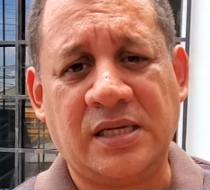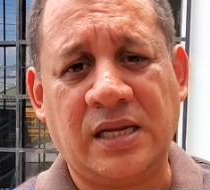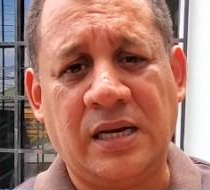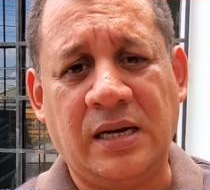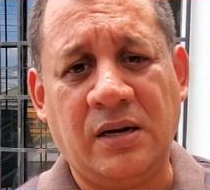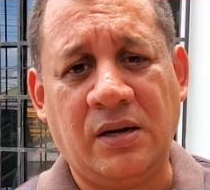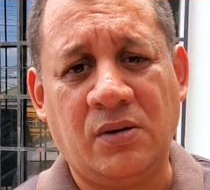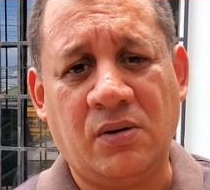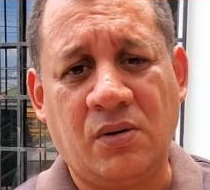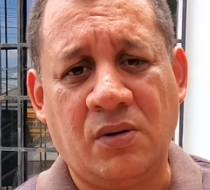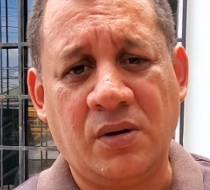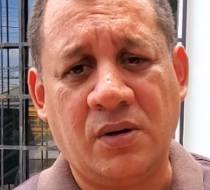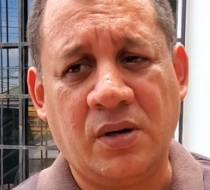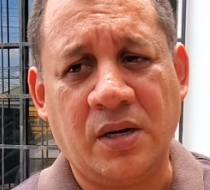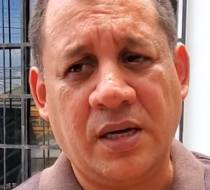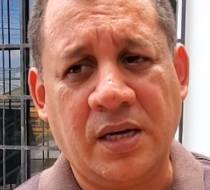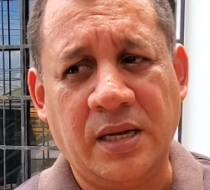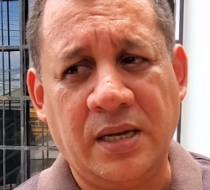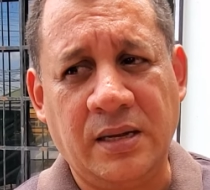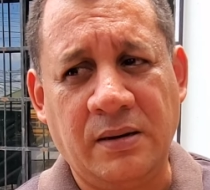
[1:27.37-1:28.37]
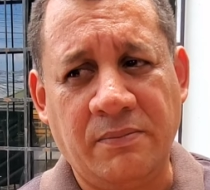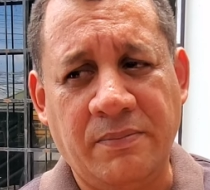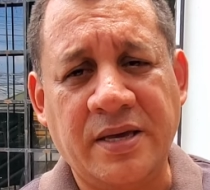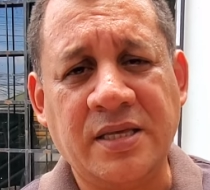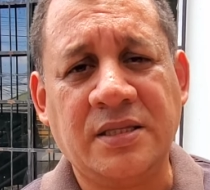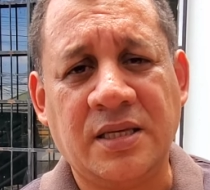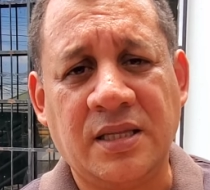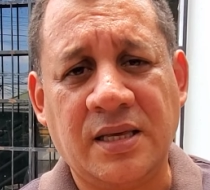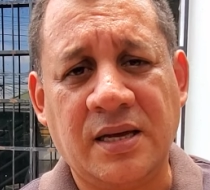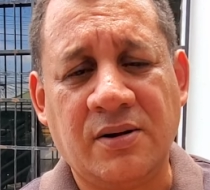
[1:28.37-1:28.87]
el el
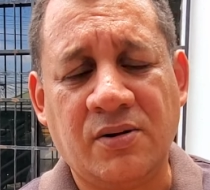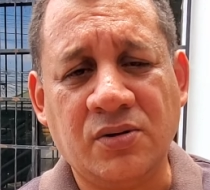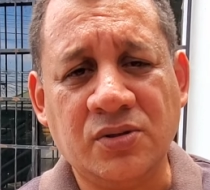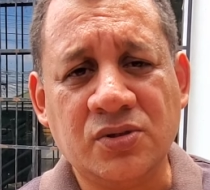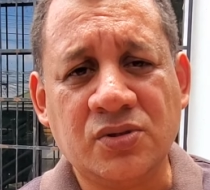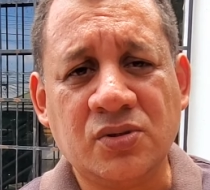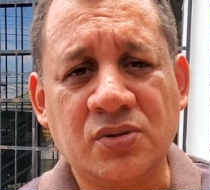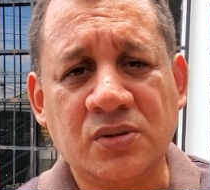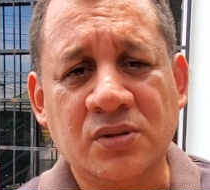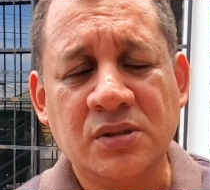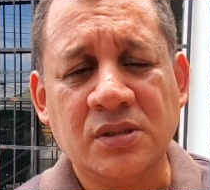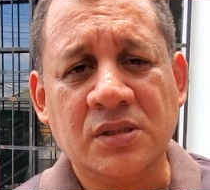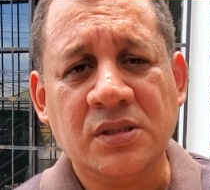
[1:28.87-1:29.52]
20 de agosto.